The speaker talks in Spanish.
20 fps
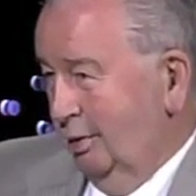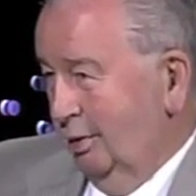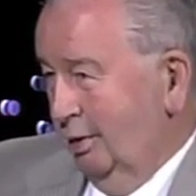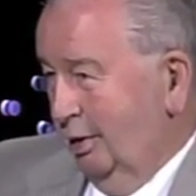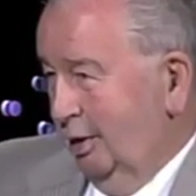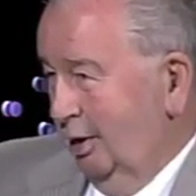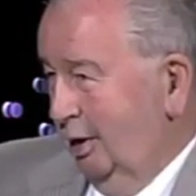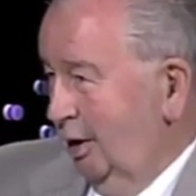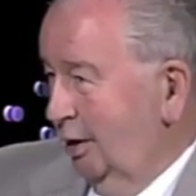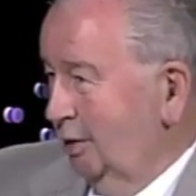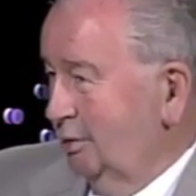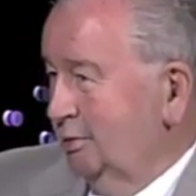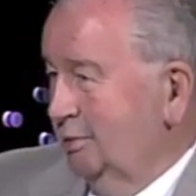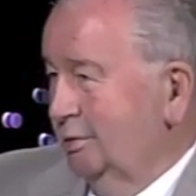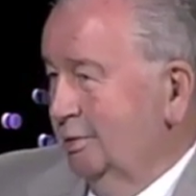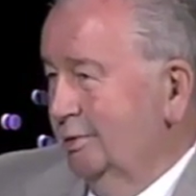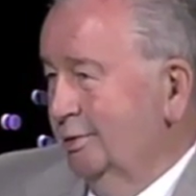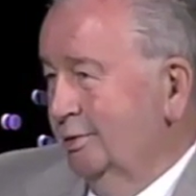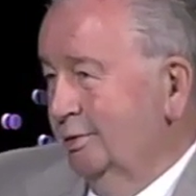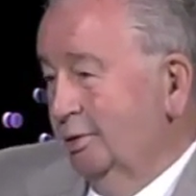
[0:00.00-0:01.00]
Y a partir
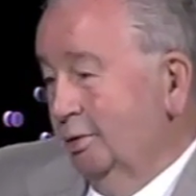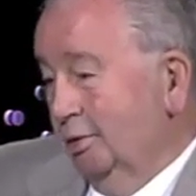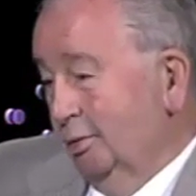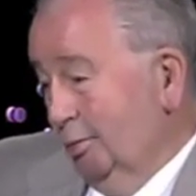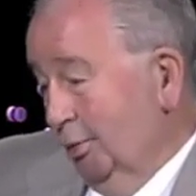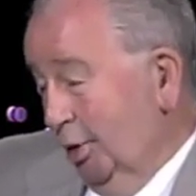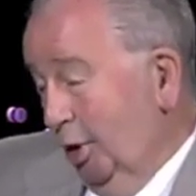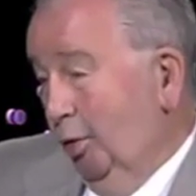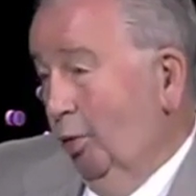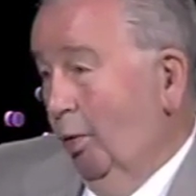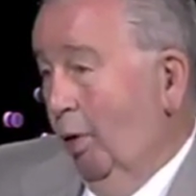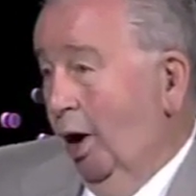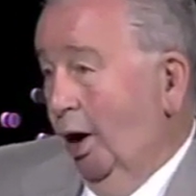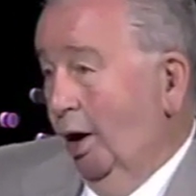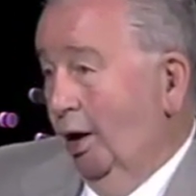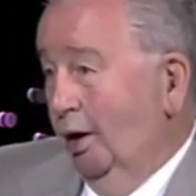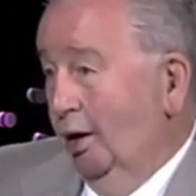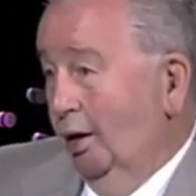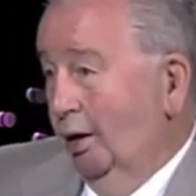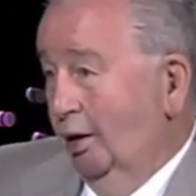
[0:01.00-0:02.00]
de esto no puede cambiar.
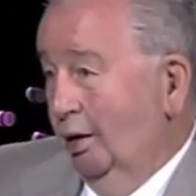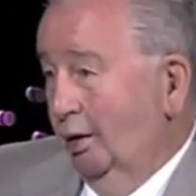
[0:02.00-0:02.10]
Igual.